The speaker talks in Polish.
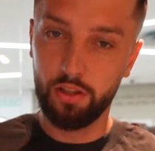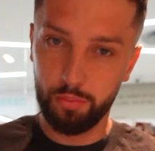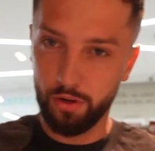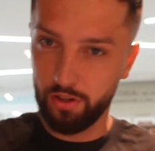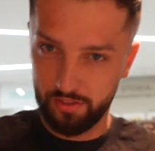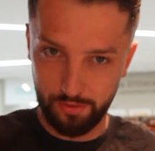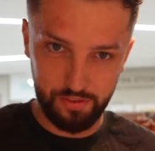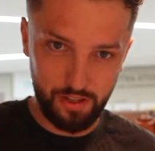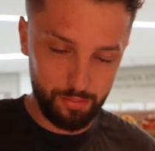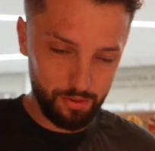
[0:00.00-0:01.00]
Dopiero jestem w
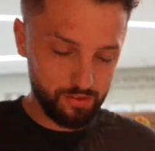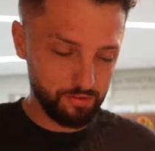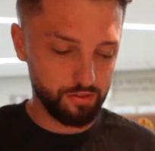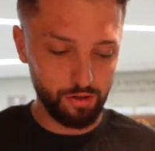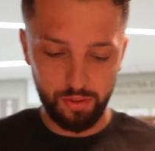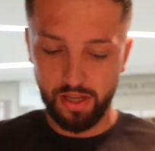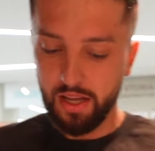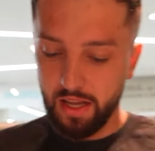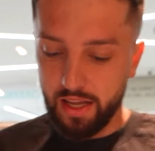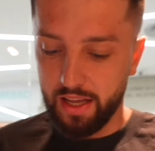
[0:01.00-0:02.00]
sklepie, jestem w kopie,
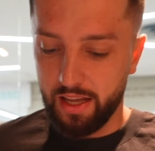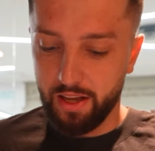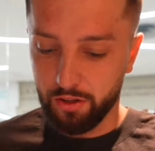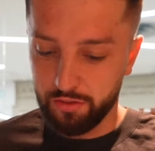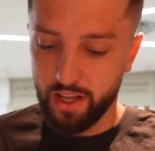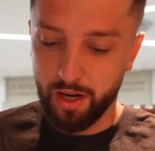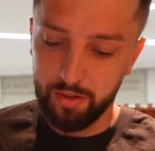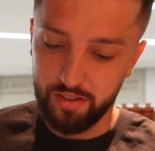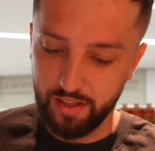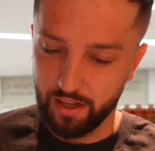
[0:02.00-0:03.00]
e, otwieram
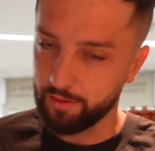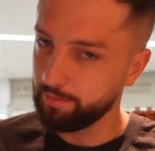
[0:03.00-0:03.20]
i jest tak.